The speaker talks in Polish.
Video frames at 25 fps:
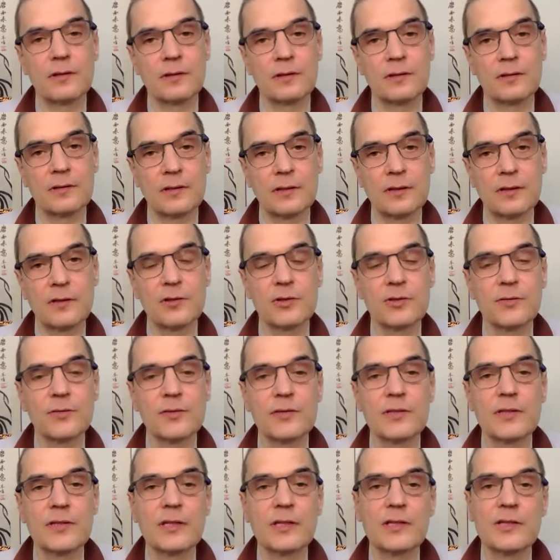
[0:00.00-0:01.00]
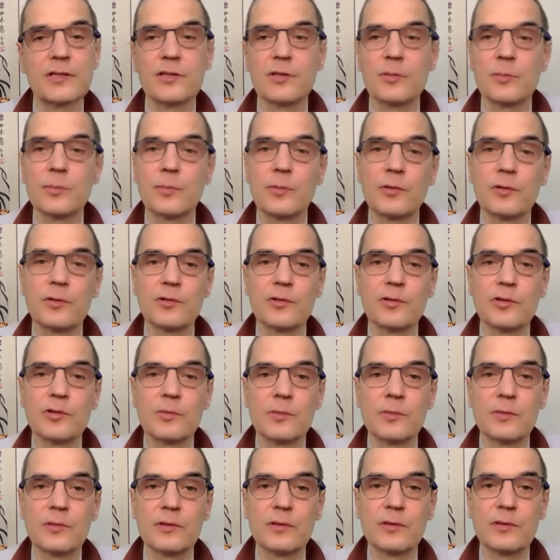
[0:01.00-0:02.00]
e, tego oświecenia jest po to,
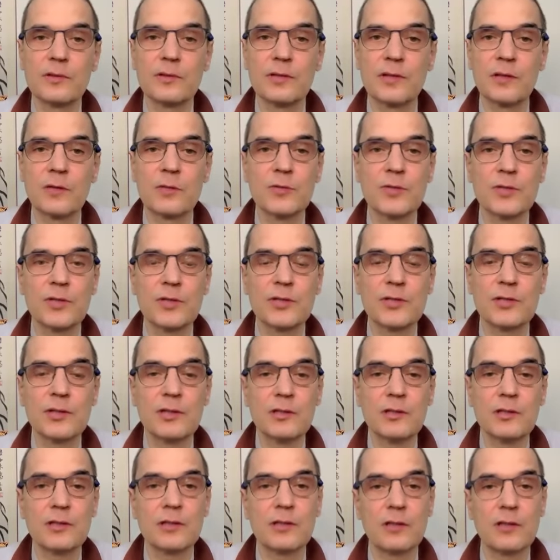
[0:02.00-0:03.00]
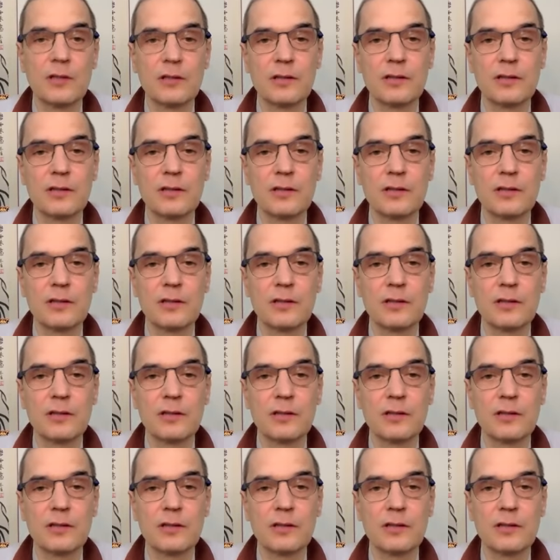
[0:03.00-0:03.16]
żeby nauczać innych,